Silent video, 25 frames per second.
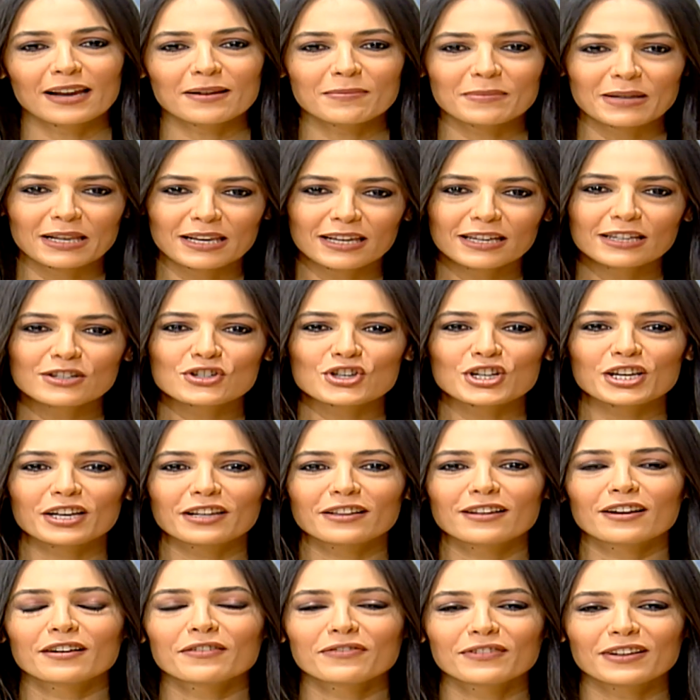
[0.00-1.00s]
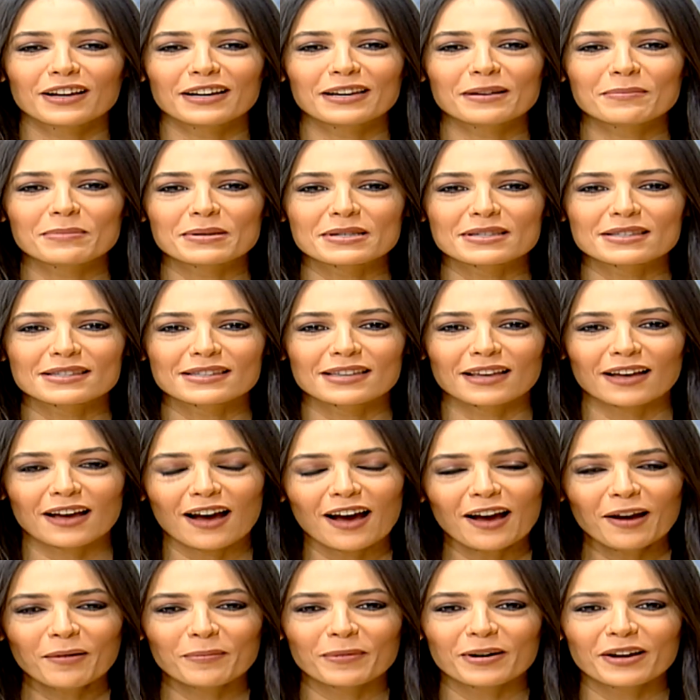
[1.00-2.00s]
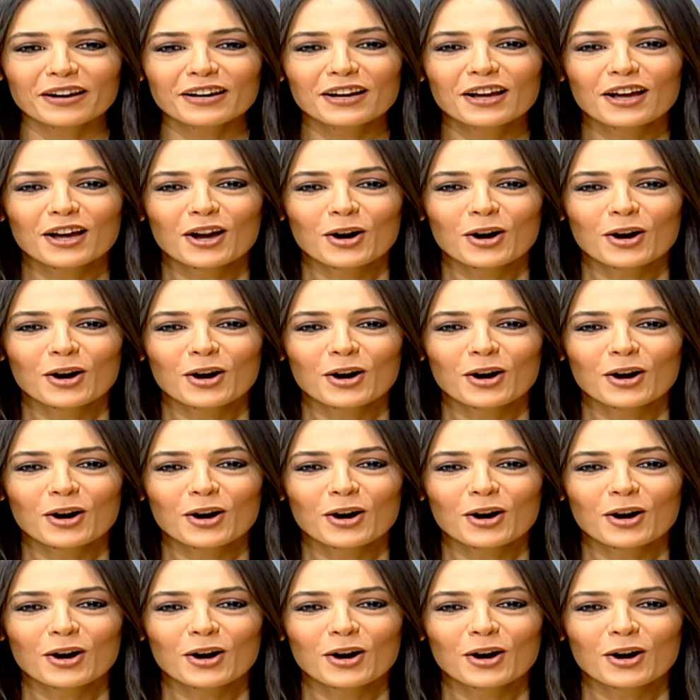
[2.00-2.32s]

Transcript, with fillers: الميلاد جاي ضيفنا لابس أحمر